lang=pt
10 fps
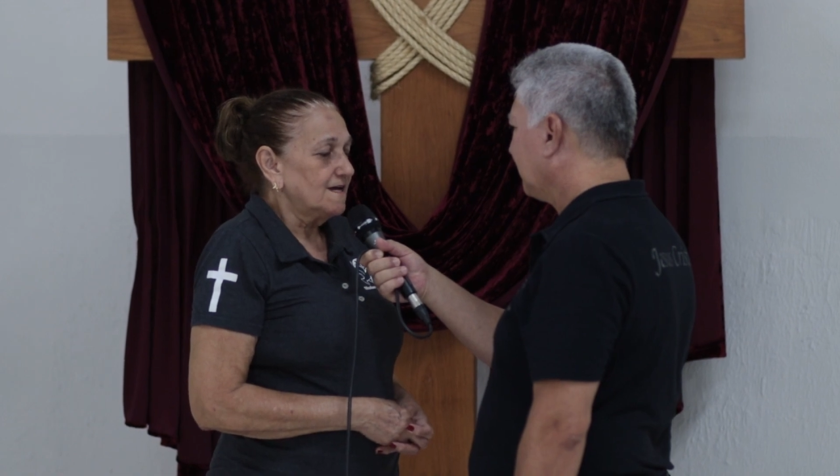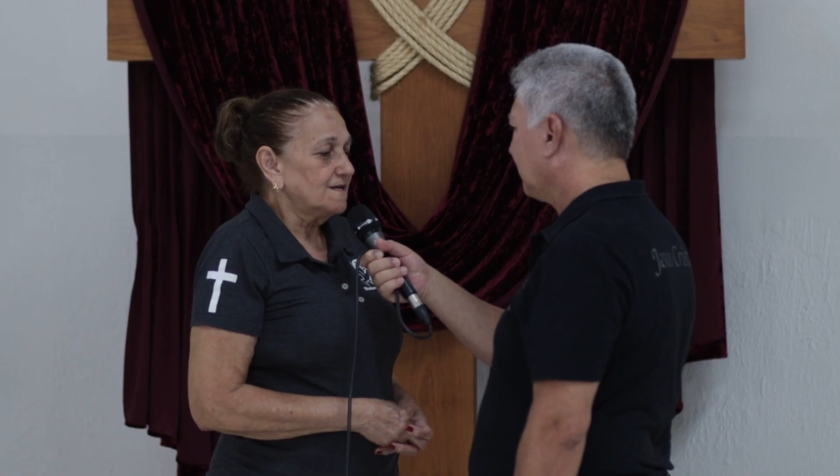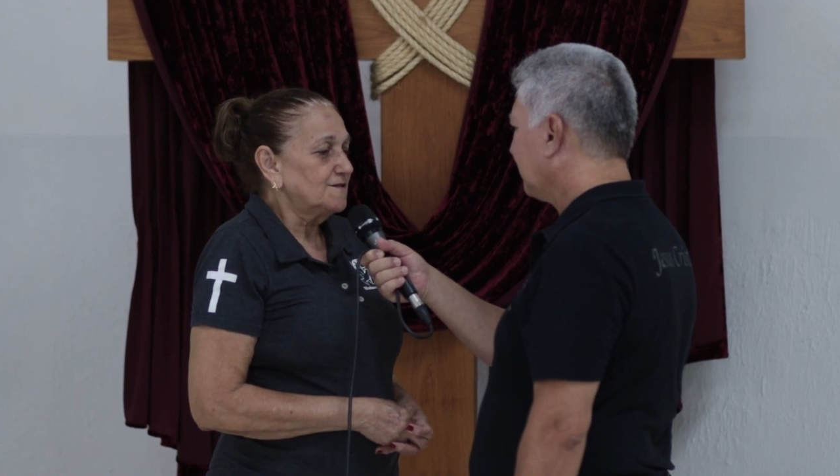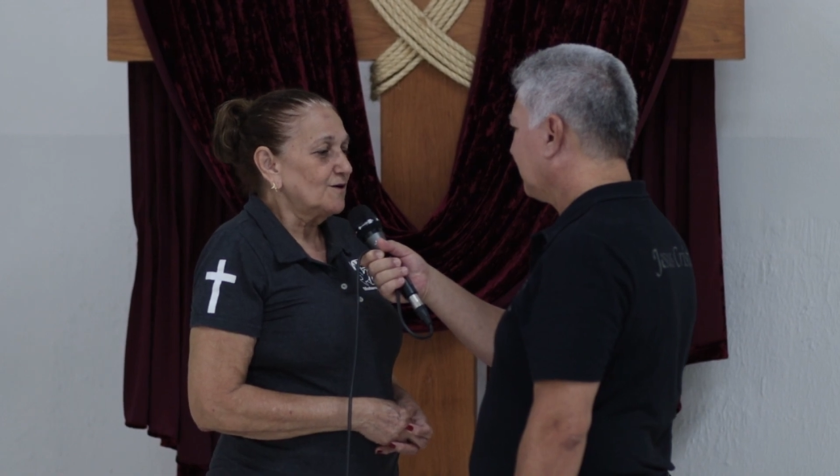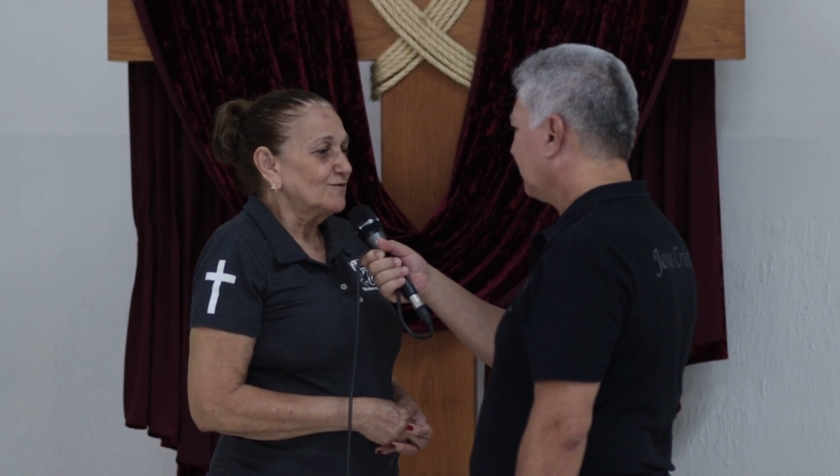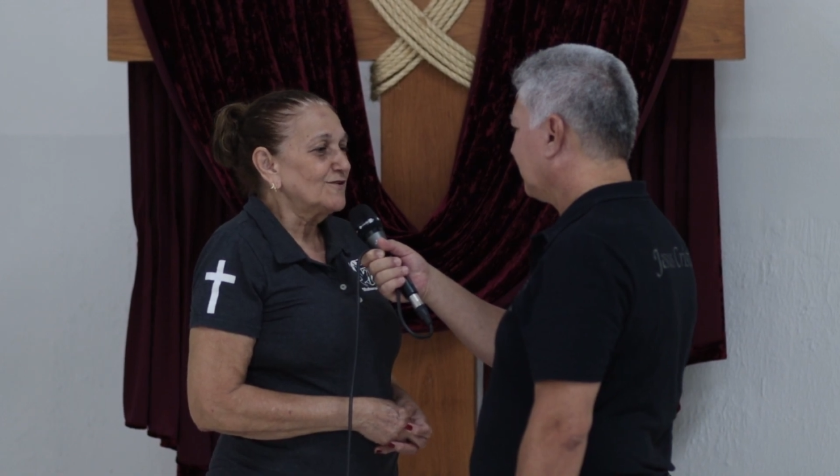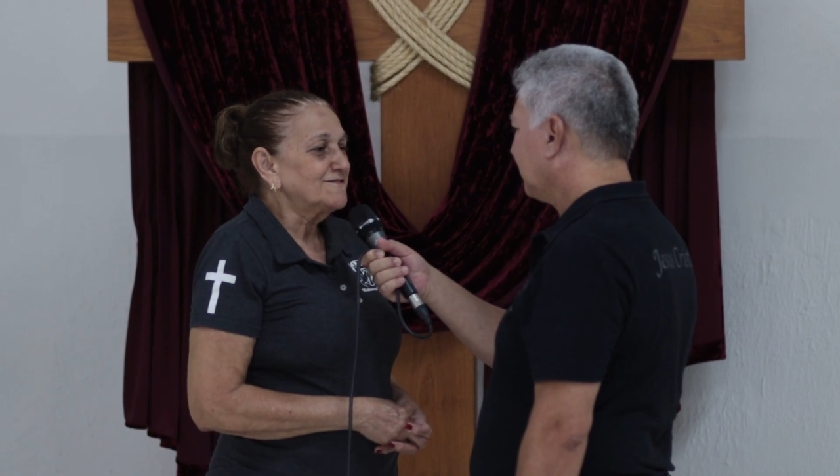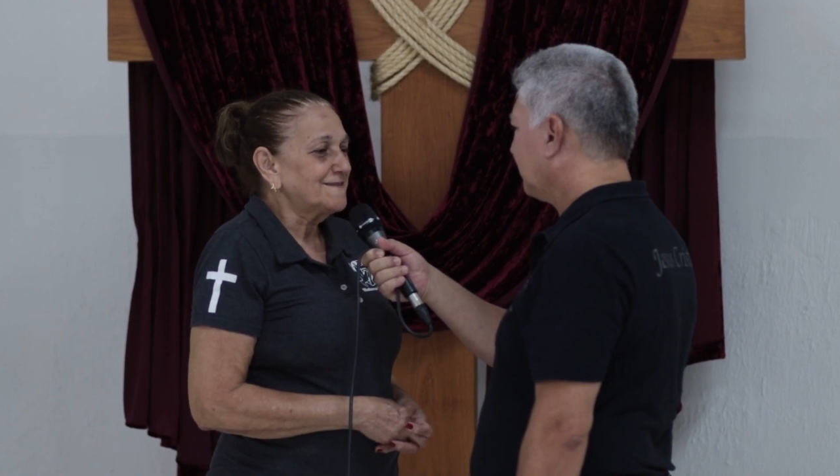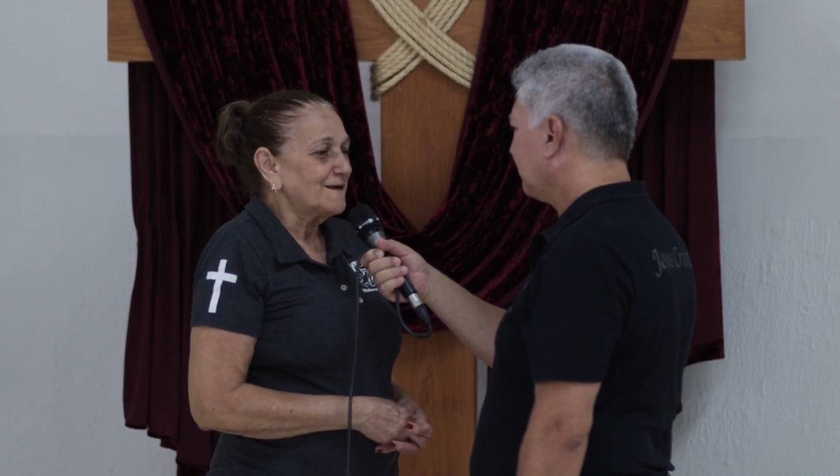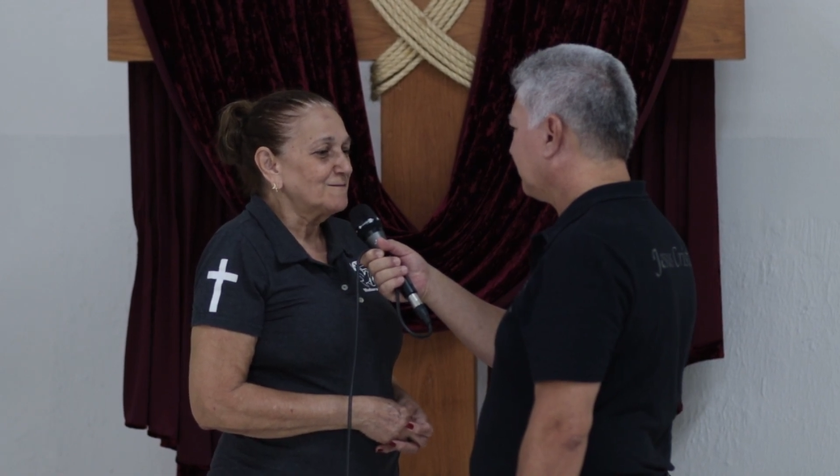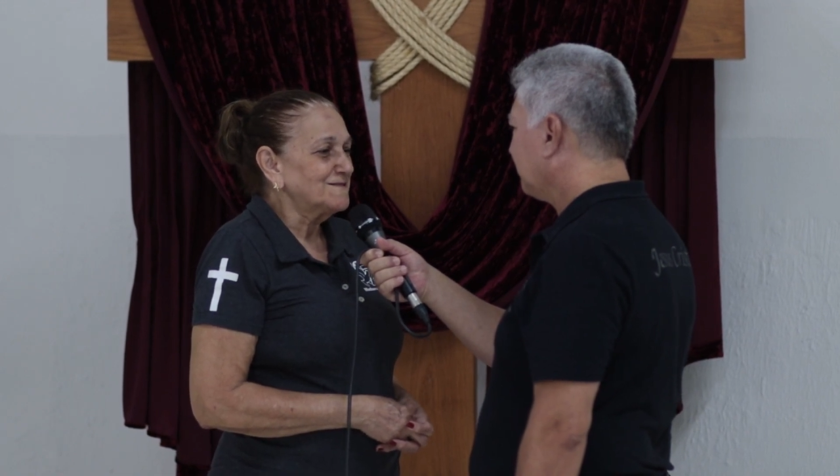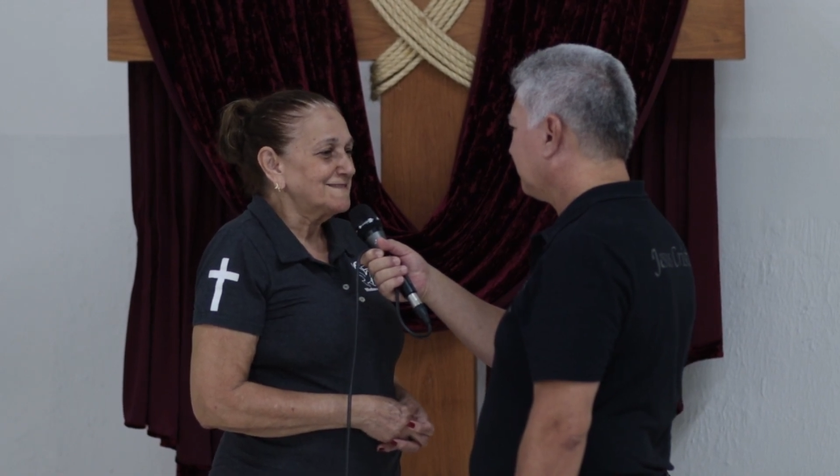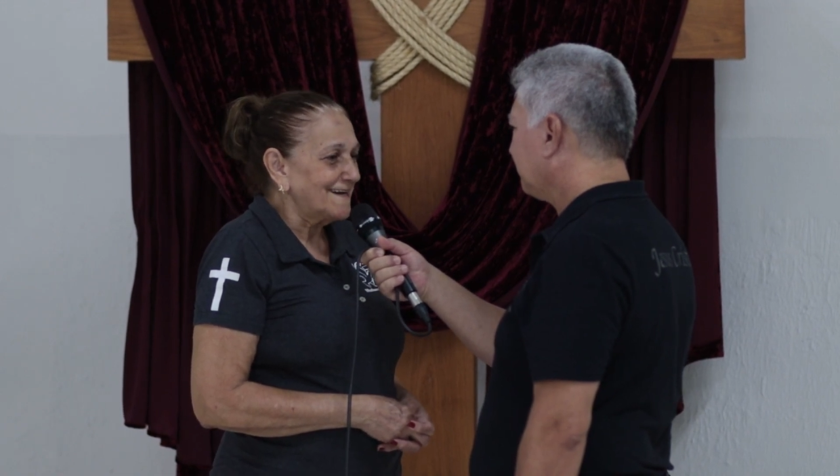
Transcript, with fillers: Então, nós temos